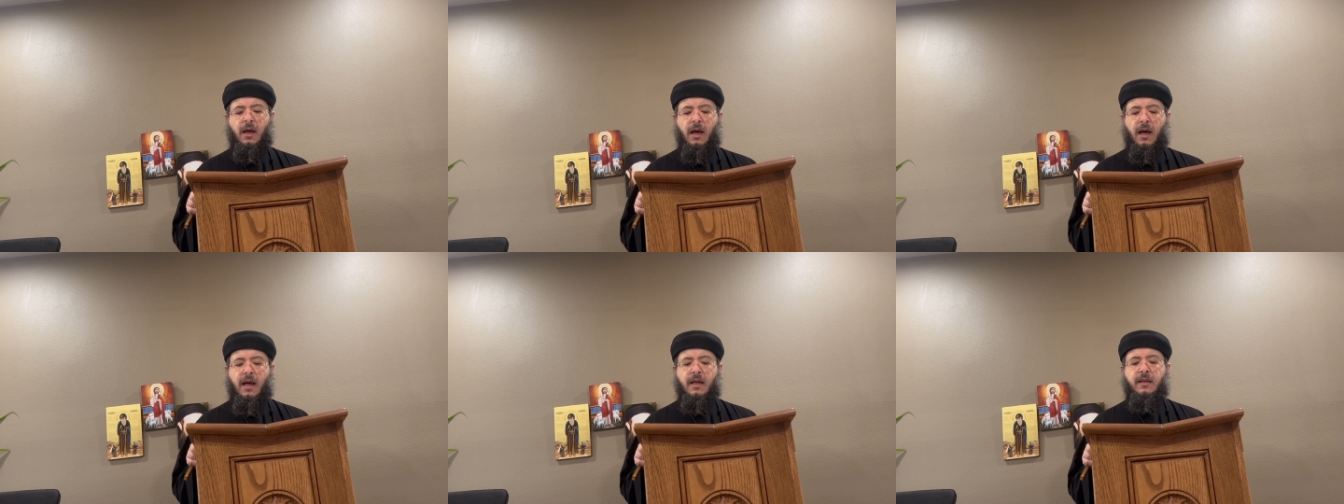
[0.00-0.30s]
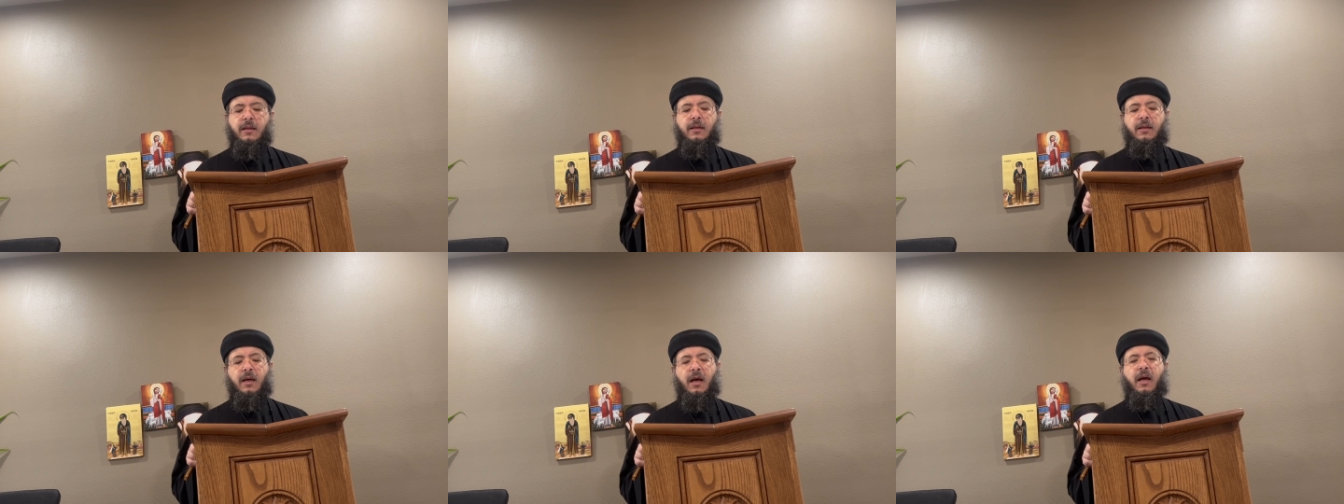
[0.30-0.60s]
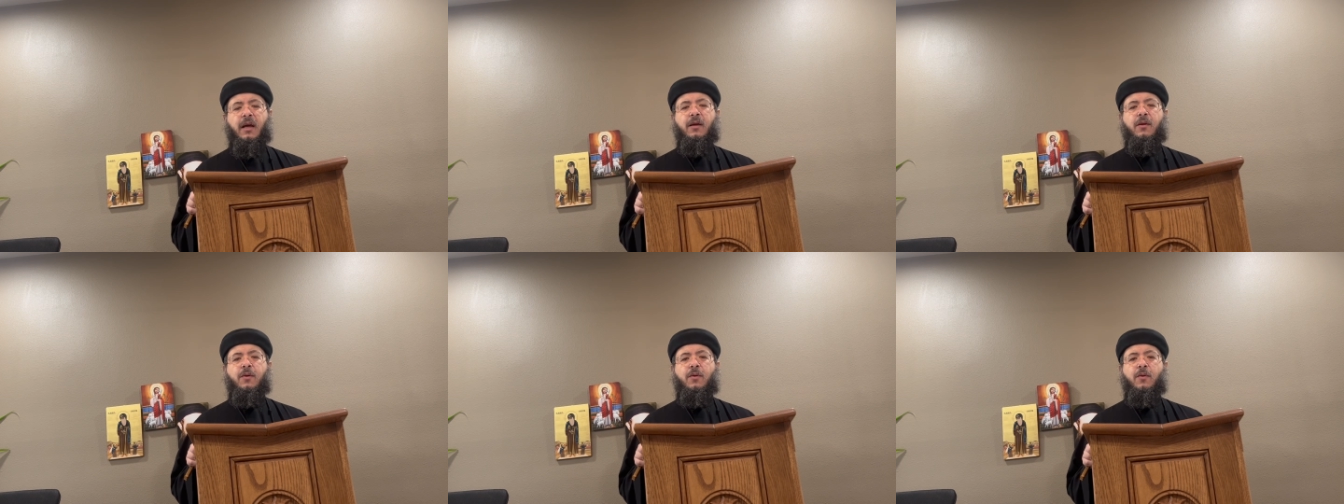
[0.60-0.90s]
حتى
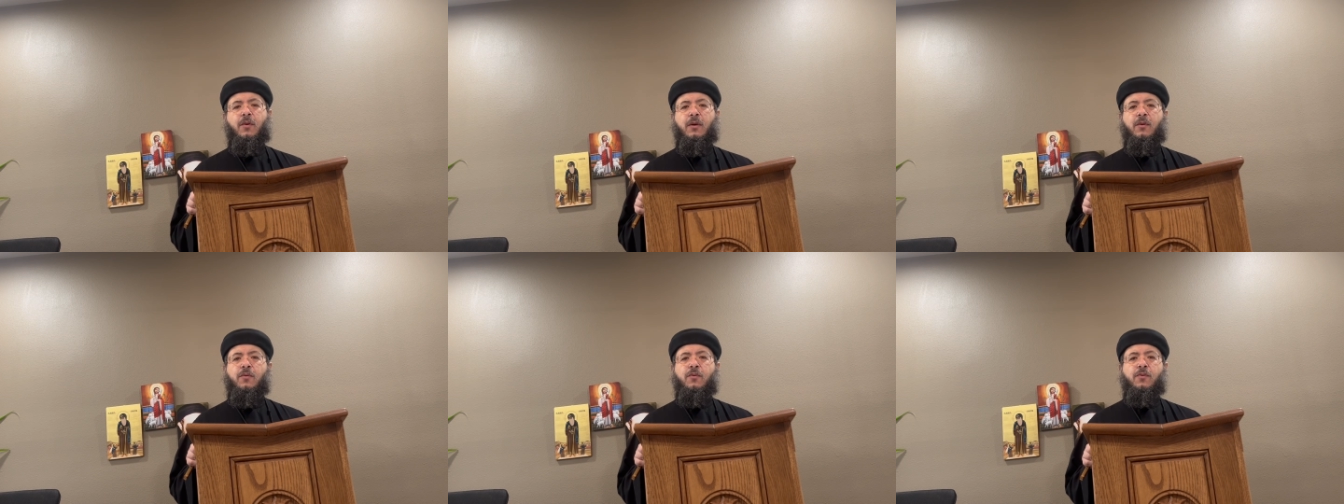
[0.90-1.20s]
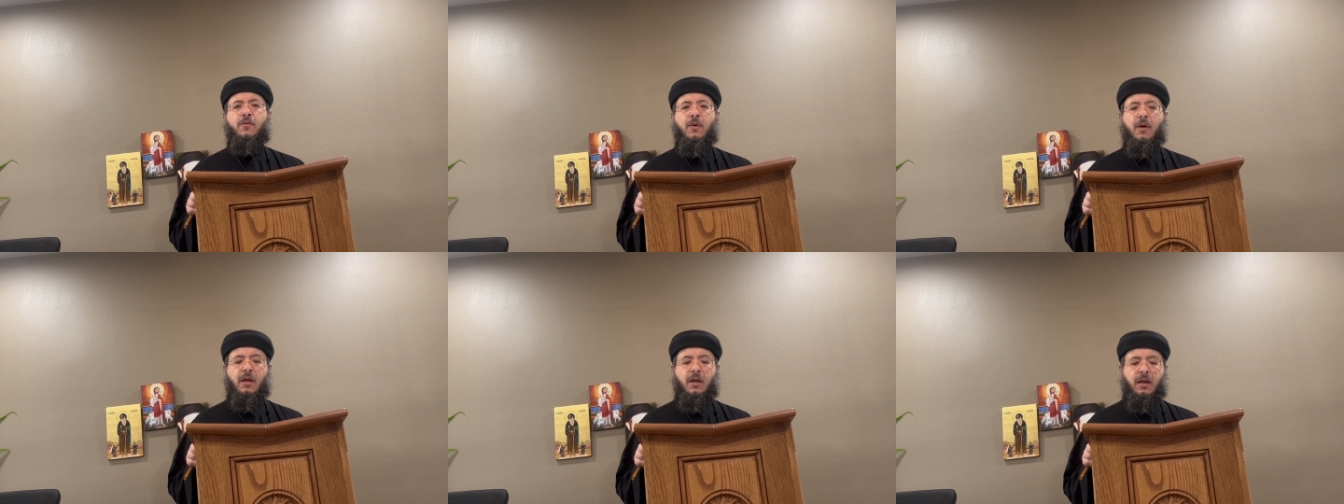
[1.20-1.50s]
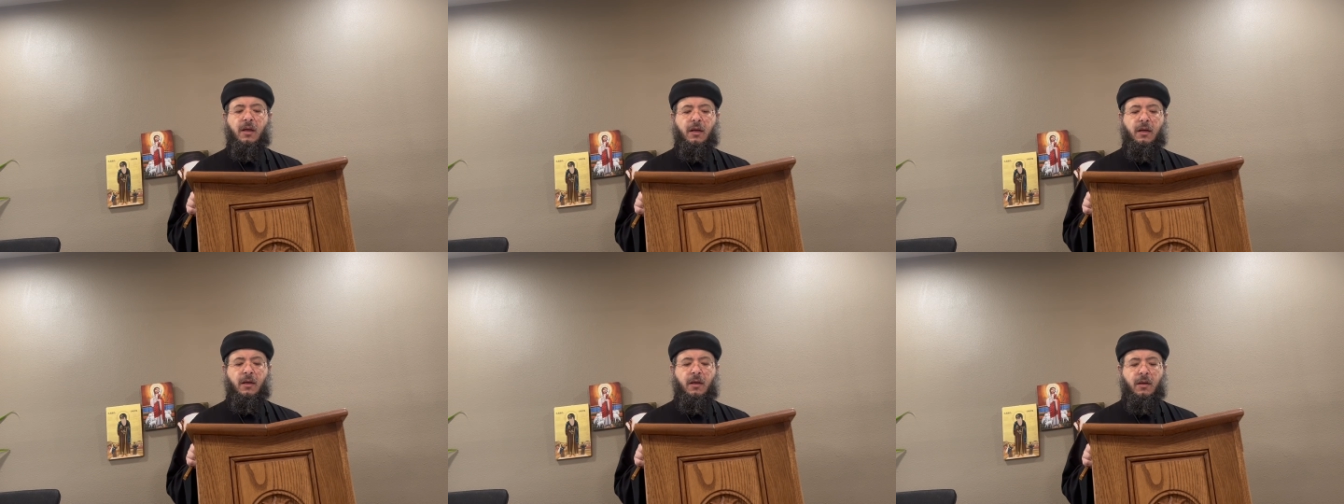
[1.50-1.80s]
حيث أكون
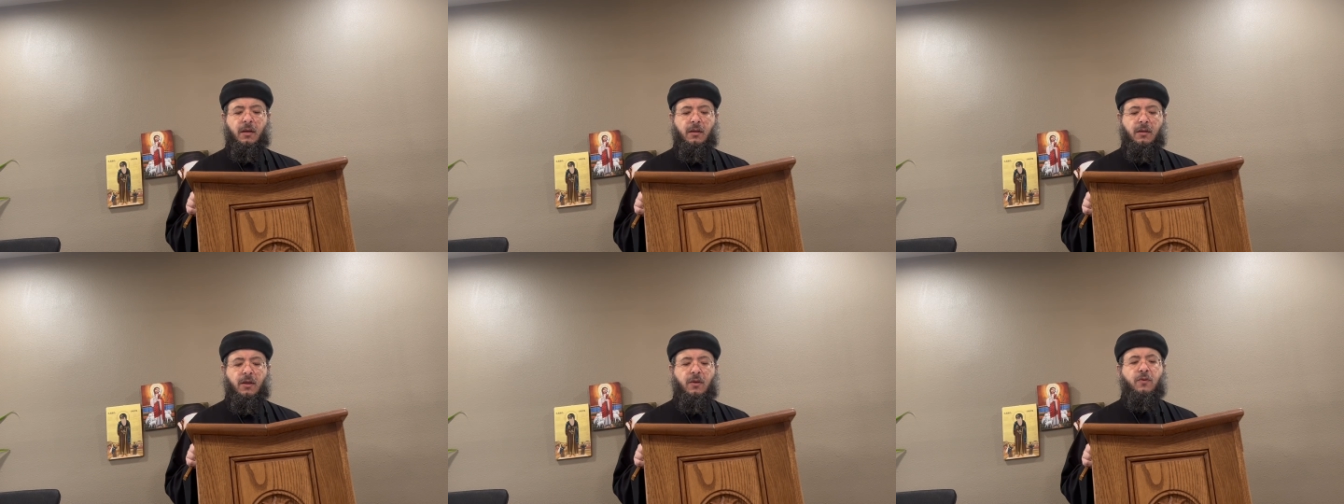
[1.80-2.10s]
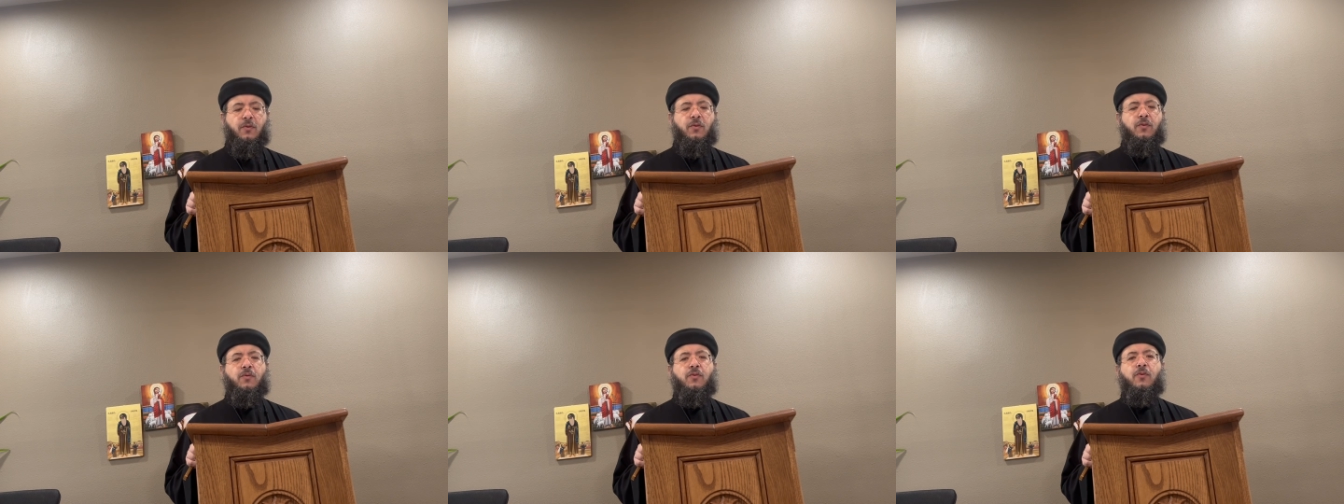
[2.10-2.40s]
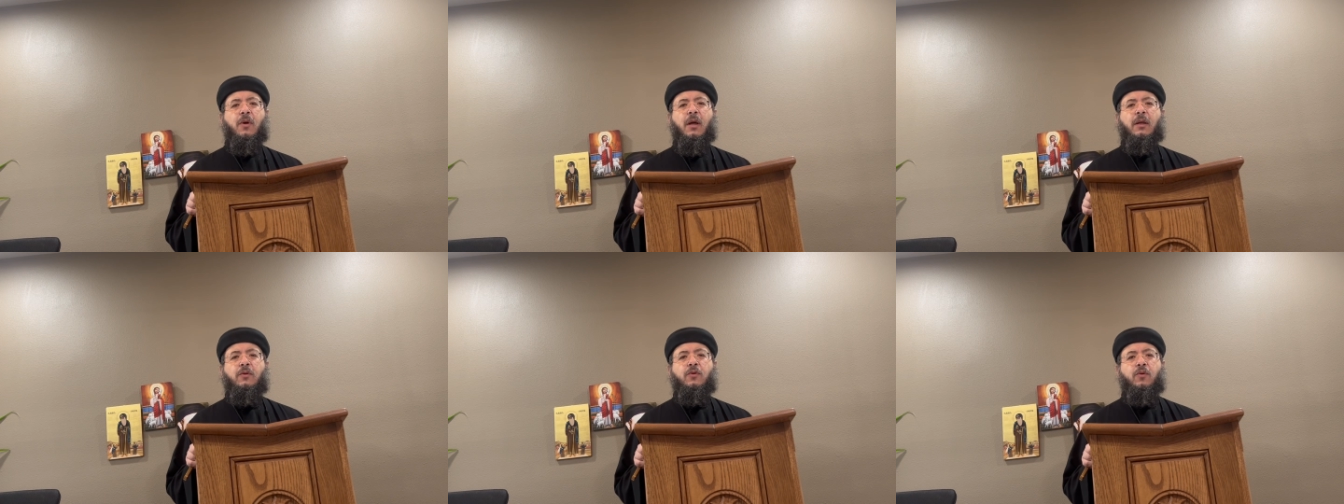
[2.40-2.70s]
أنا
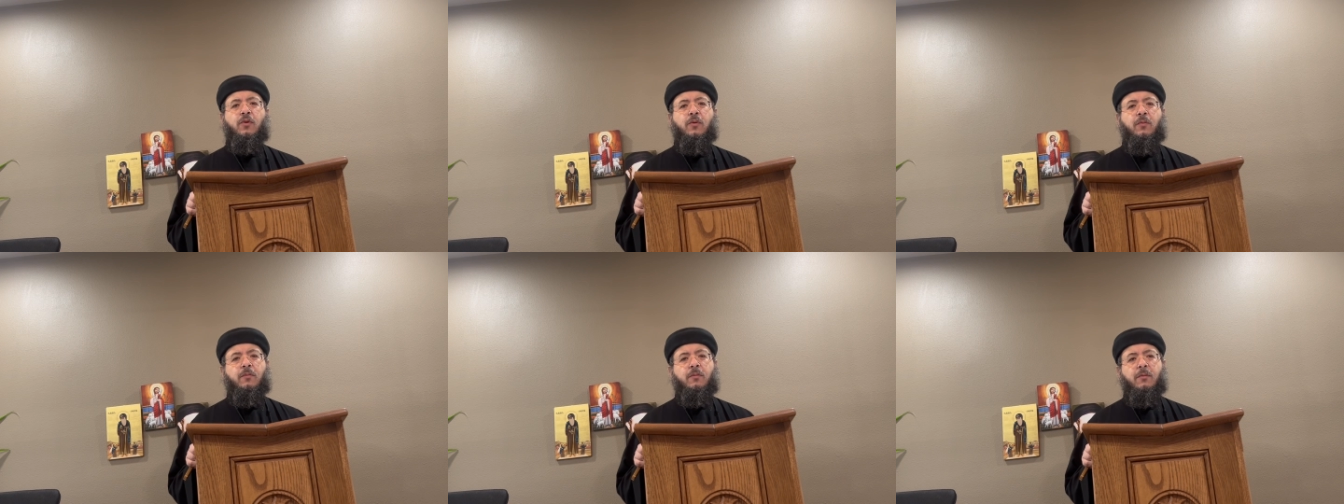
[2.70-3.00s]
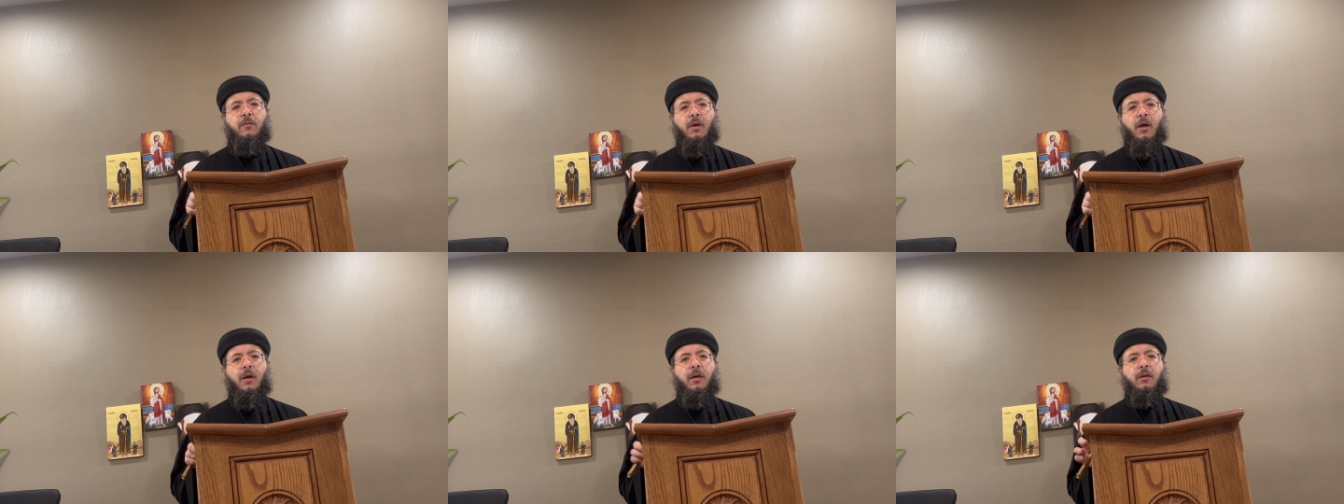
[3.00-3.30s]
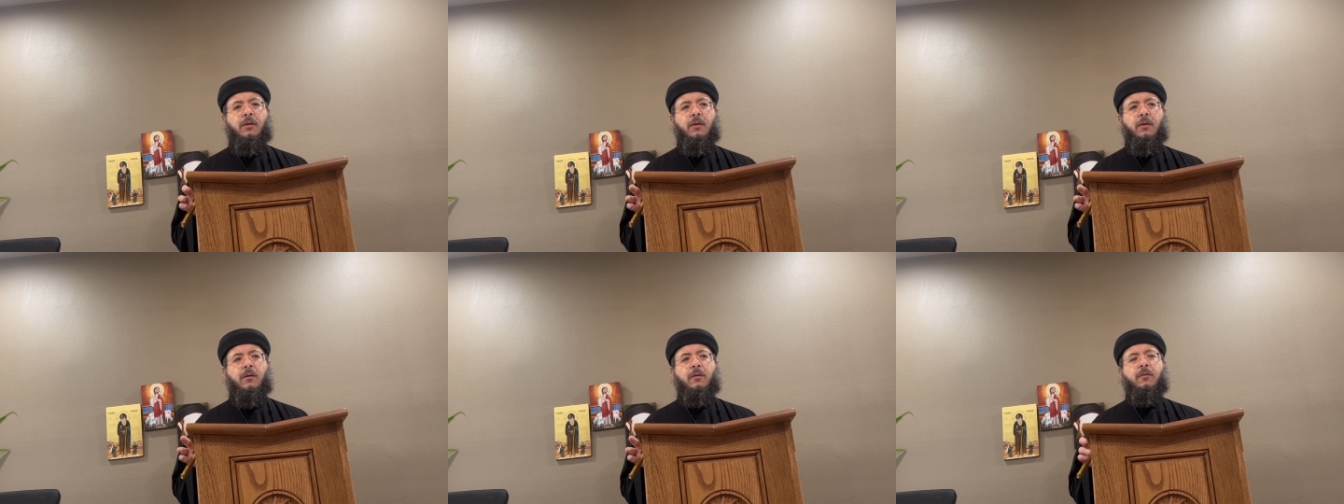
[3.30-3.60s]
تكونون أنتم
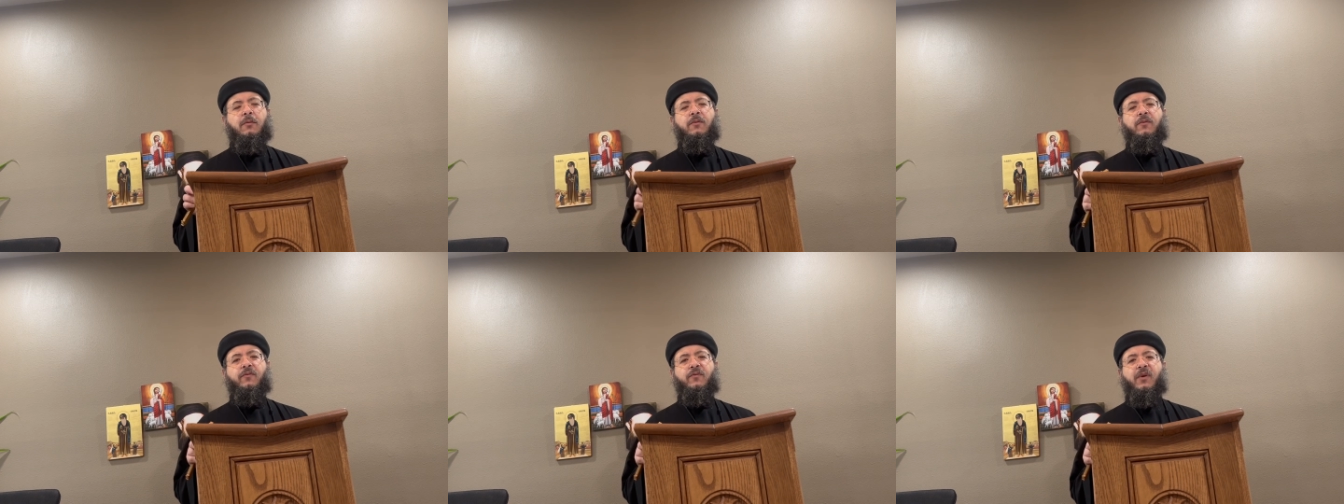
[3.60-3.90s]
أيضا